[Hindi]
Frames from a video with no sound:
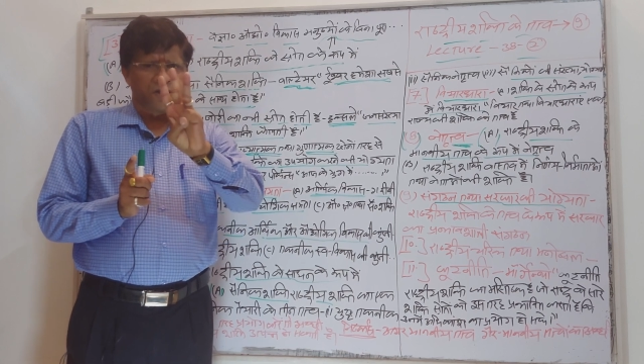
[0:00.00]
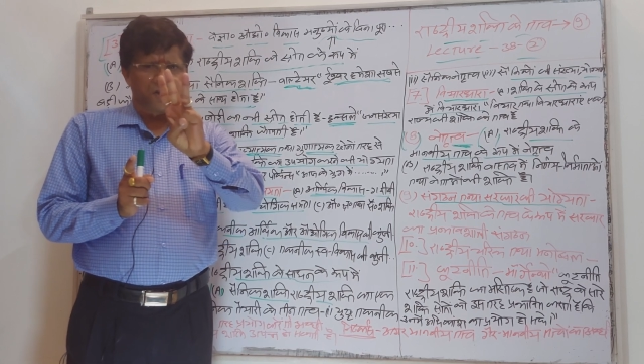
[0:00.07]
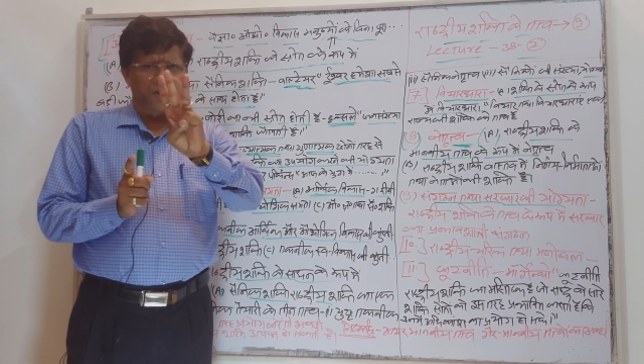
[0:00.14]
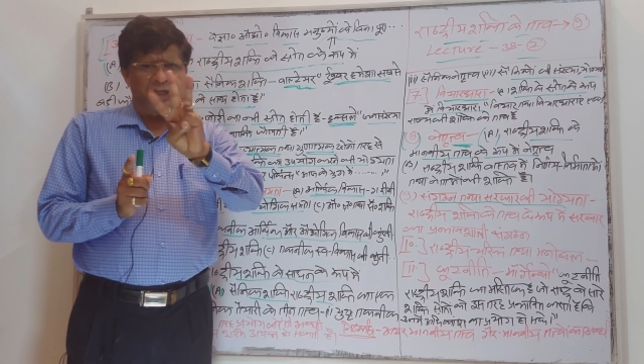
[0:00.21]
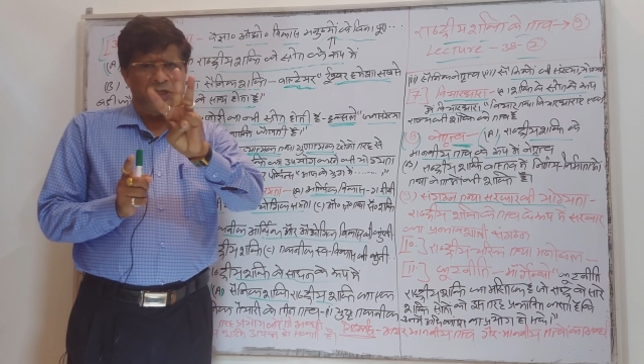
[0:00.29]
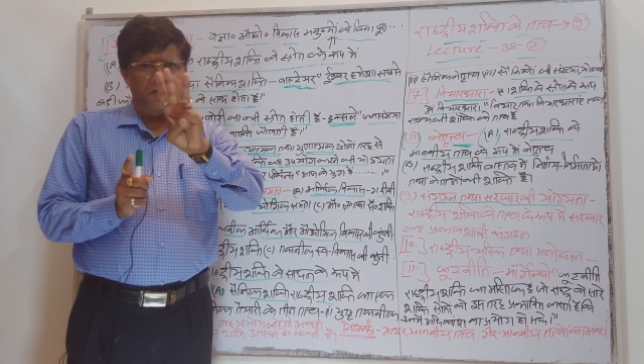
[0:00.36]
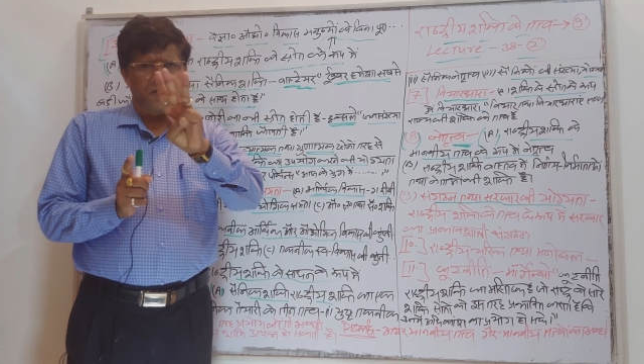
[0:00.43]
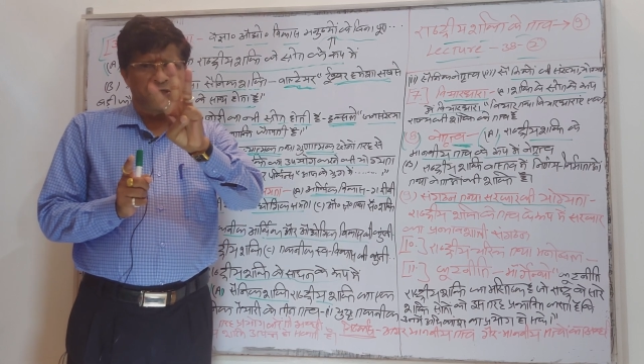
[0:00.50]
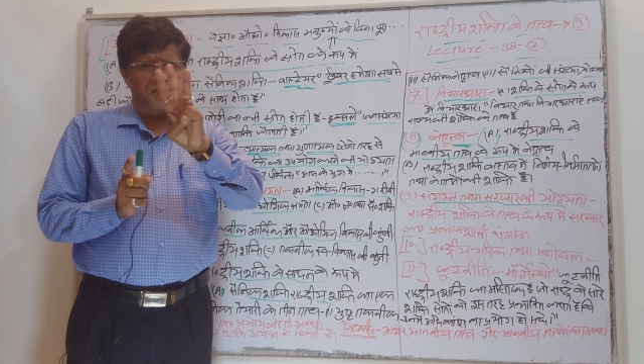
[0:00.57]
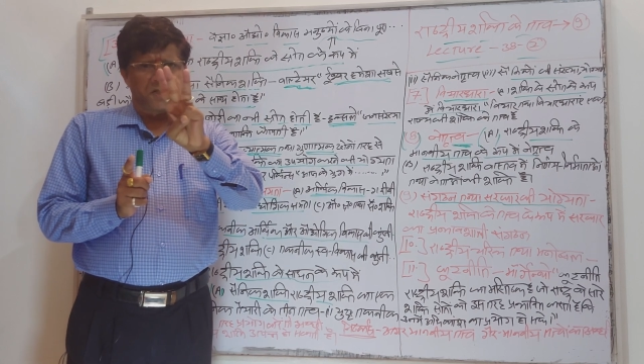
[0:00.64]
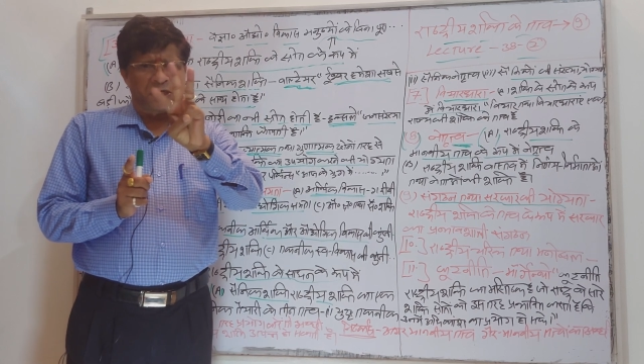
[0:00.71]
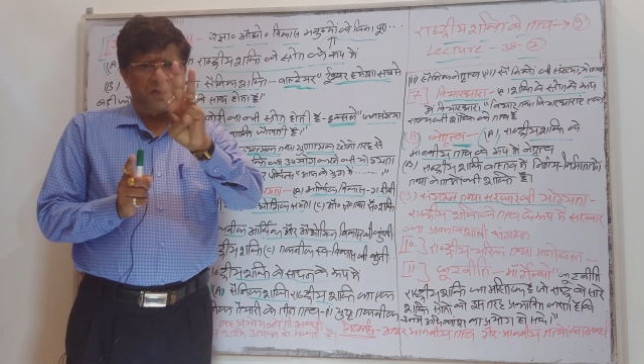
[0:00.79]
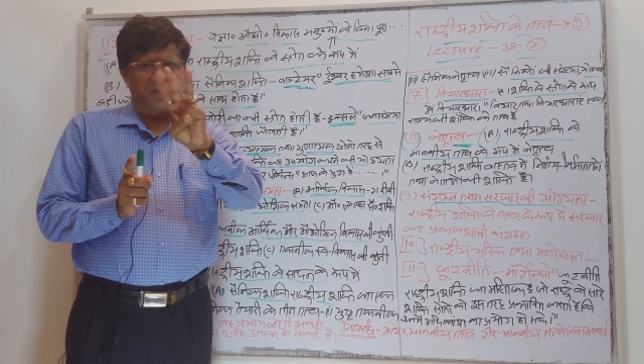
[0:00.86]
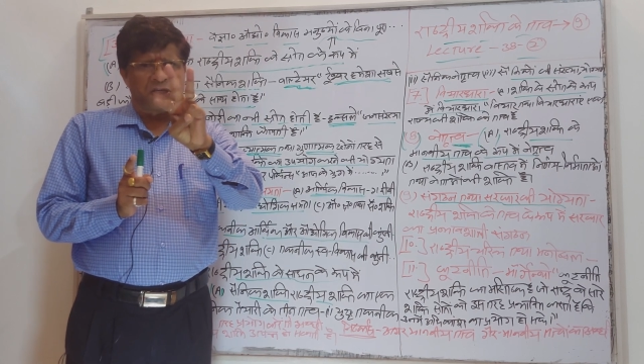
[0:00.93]
तीन
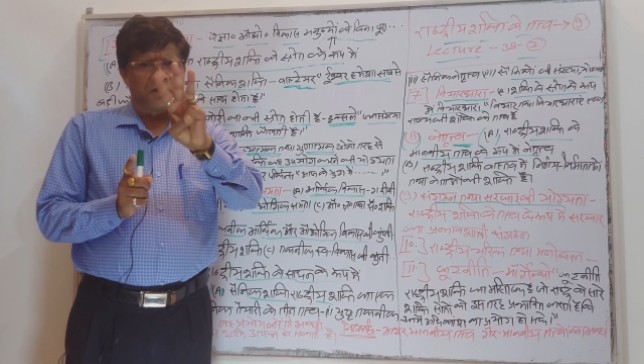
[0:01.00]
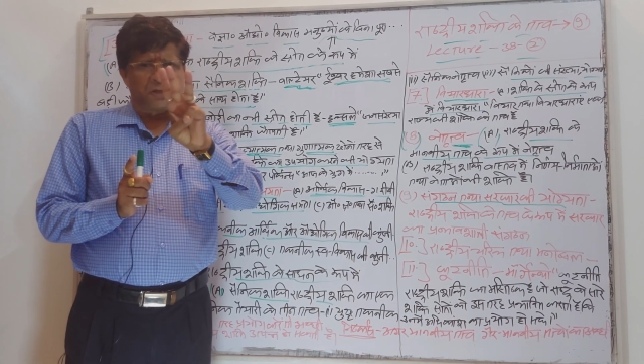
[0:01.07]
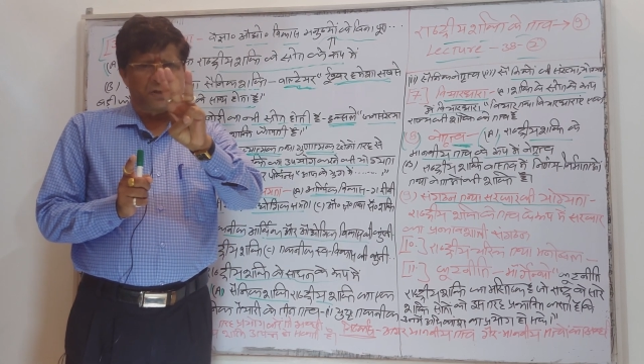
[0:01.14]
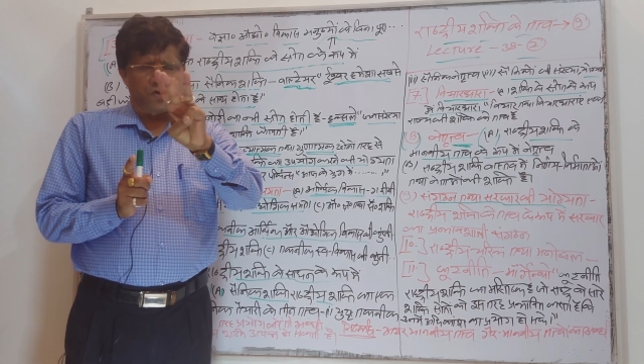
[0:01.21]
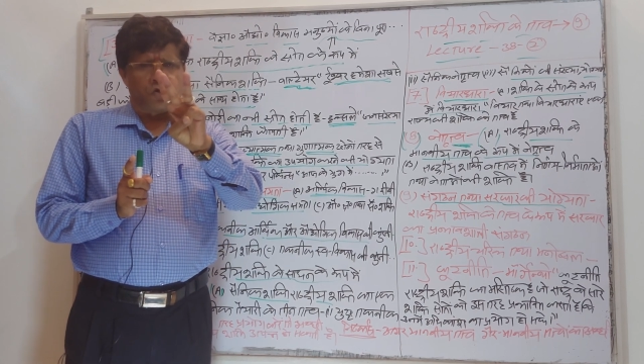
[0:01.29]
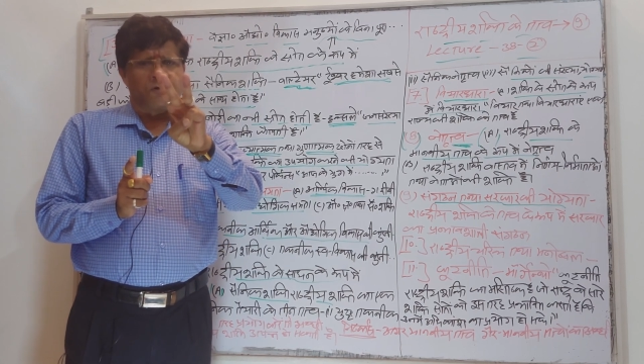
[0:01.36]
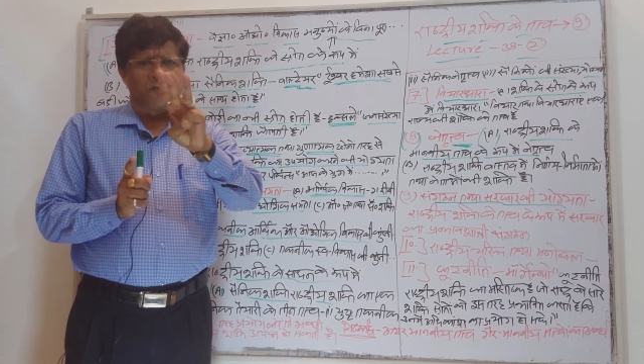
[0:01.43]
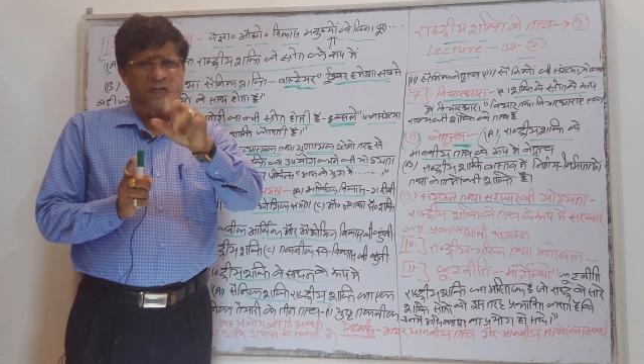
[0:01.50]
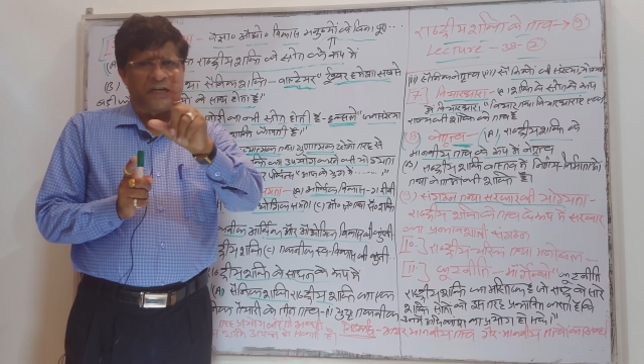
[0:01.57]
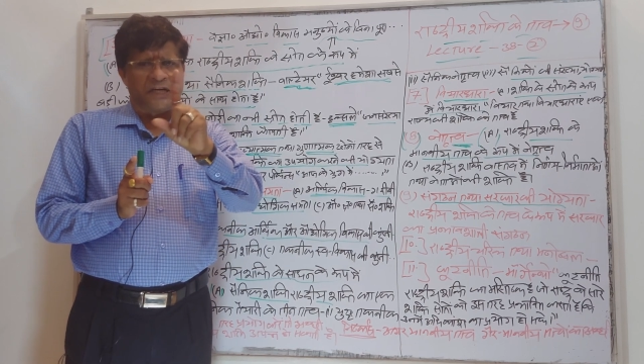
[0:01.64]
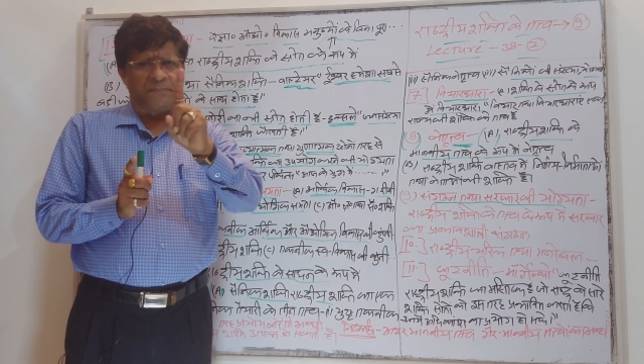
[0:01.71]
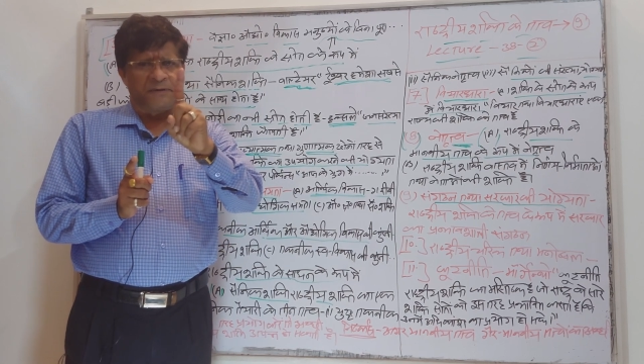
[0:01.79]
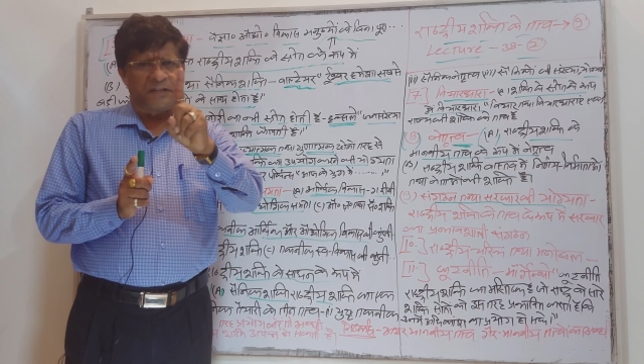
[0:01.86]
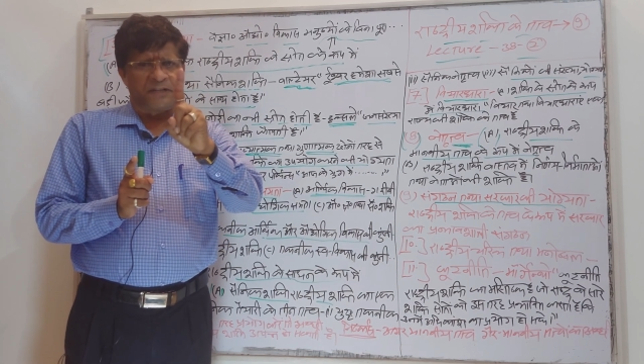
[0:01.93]
शक्ति के तत्व और
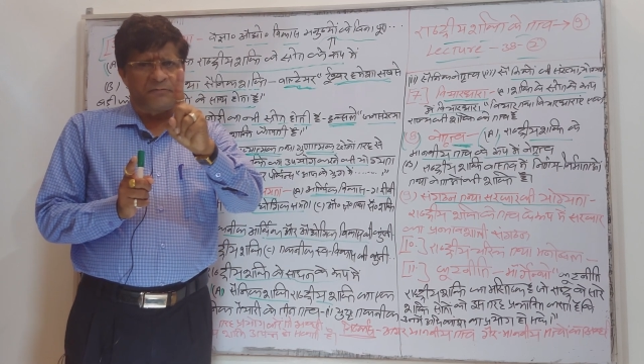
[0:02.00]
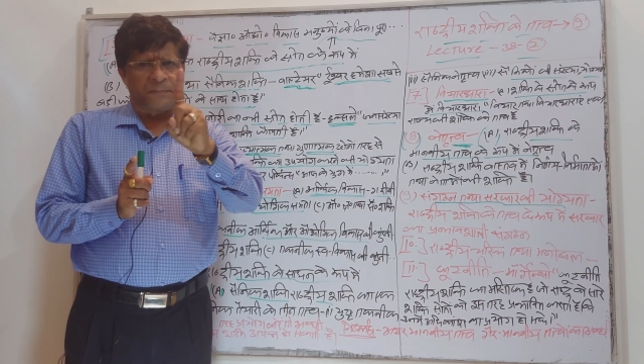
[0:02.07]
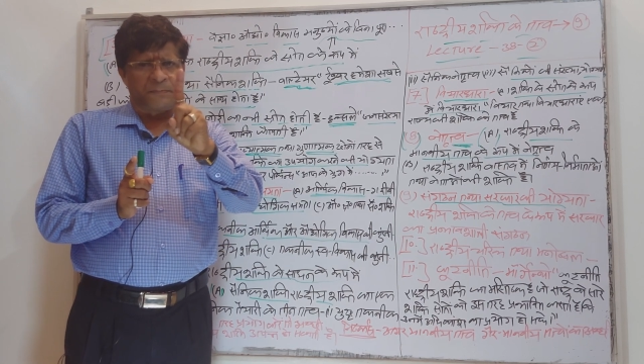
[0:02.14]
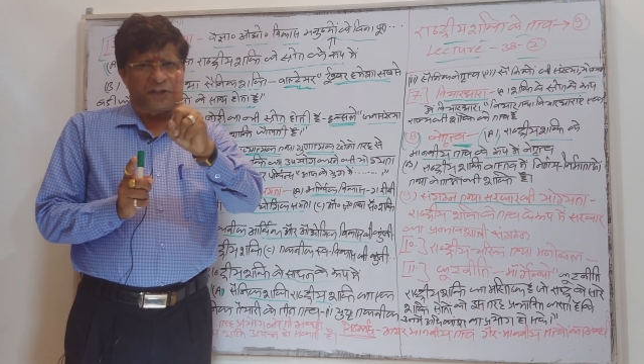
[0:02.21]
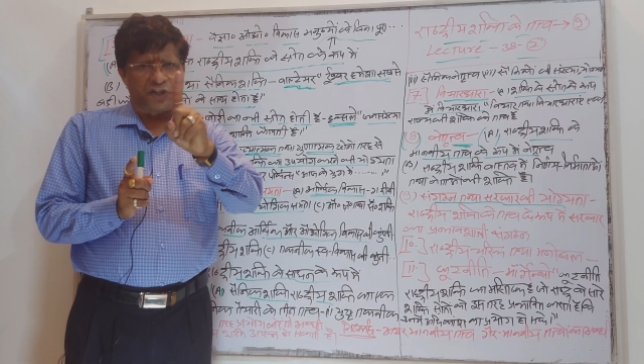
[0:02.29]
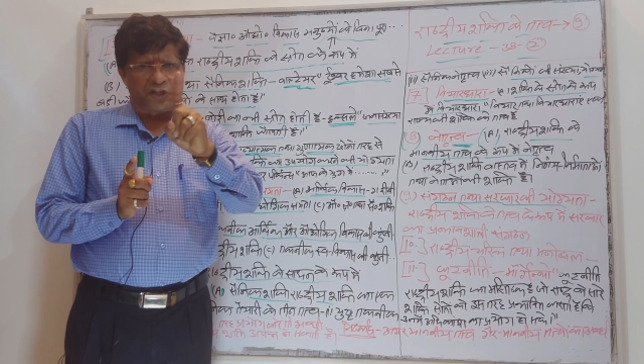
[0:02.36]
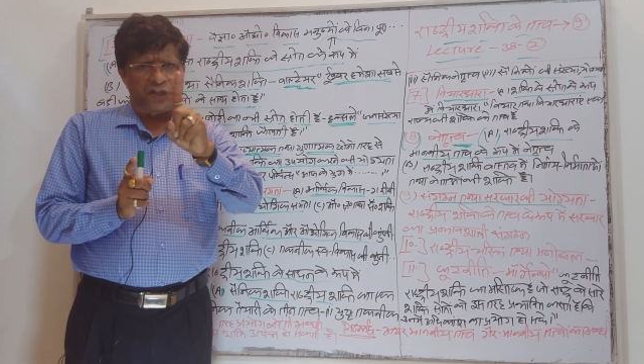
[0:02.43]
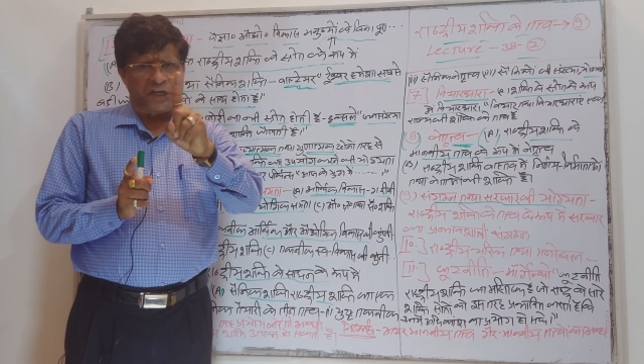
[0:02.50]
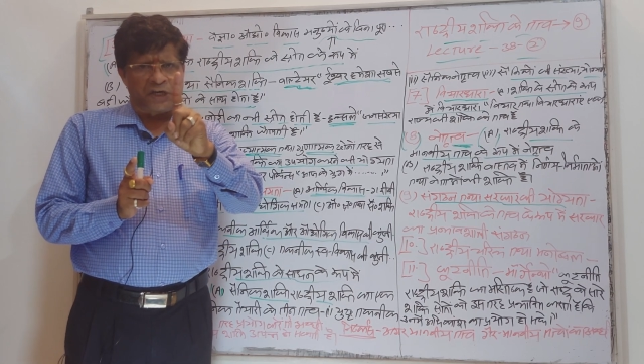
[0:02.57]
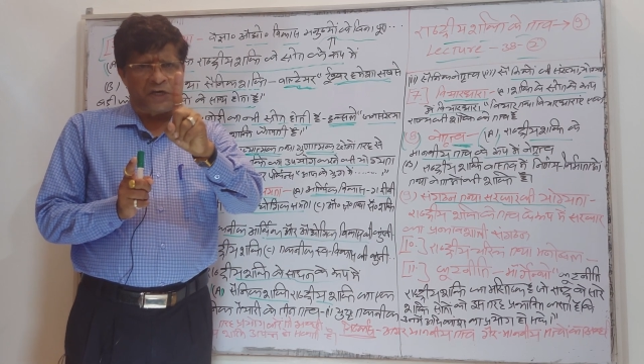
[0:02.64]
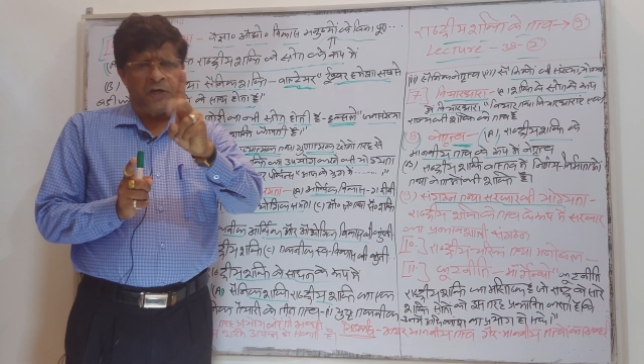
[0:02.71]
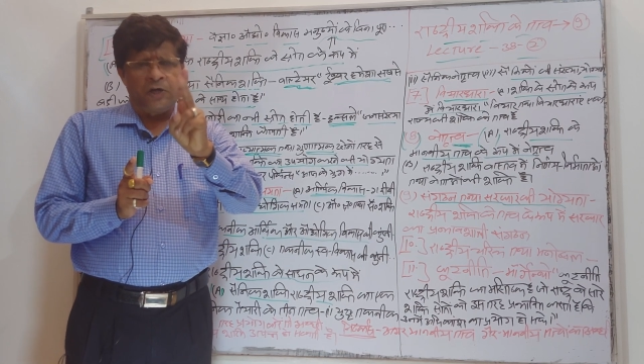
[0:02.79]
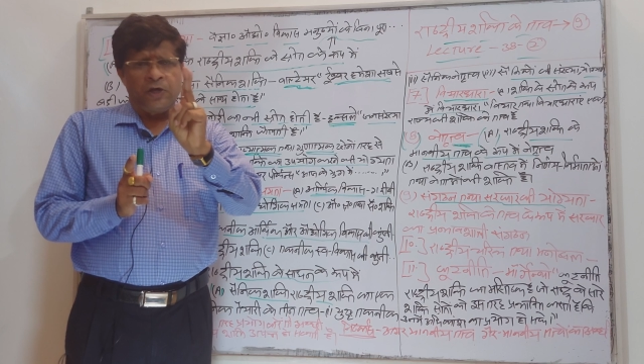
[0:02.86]
बतलाए प्रथम है प्रतिष्ठा